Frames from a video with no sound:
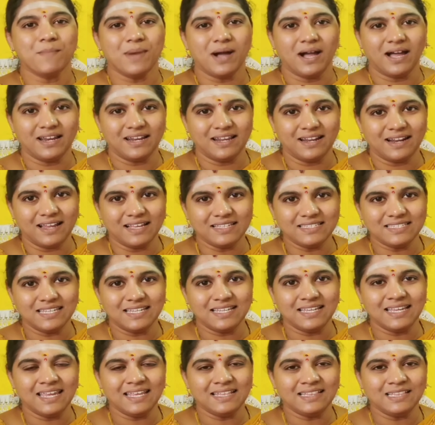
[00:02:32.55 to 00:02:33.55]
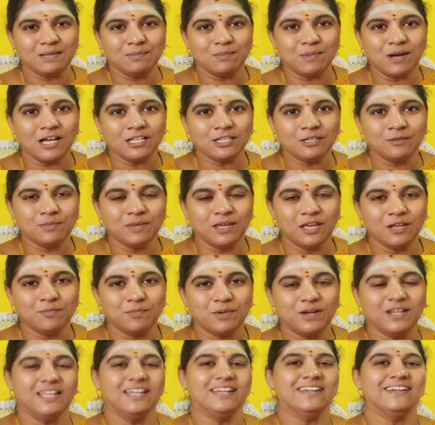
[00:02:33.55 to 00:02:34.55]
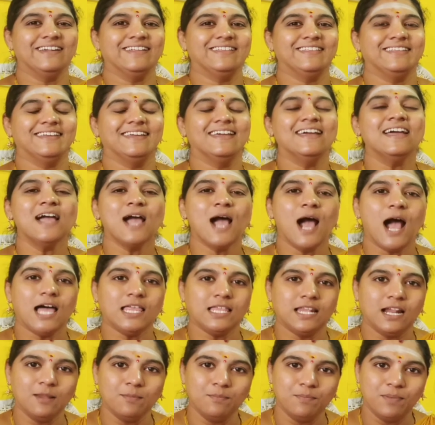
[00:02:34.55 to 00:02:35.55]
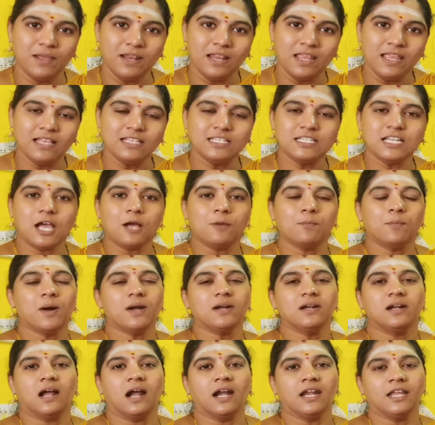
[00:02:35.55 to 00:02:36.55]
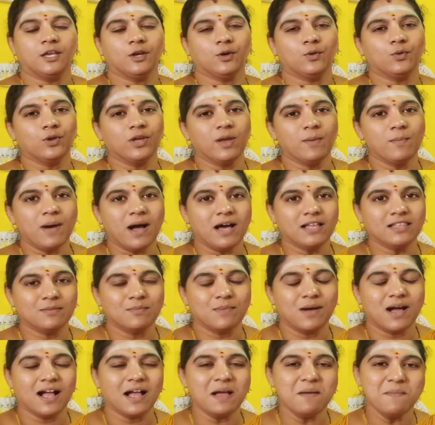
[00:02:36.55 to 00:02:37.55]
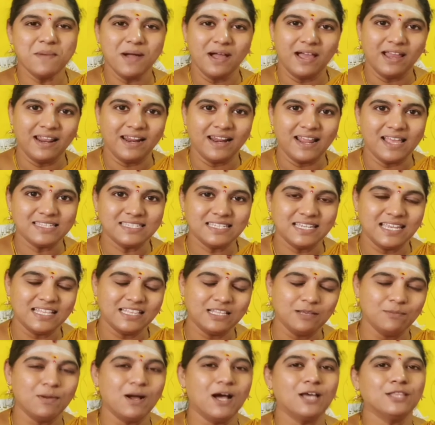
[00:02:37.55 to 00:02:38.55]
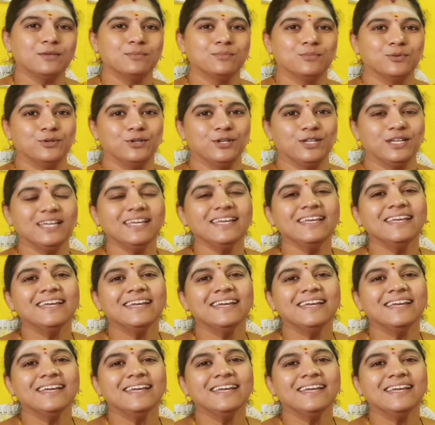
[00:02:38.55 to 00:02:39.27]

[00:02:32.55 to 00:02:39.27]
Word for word: மகர ராசிக்கு இந்த மாதம் ஏற்படுகின்றது அதனால் பெரிய ஜாக்பாட் அடிக்கக்கூடிய மாதமாக மகர ராசிக்கு இந்த மாதம் உண்டு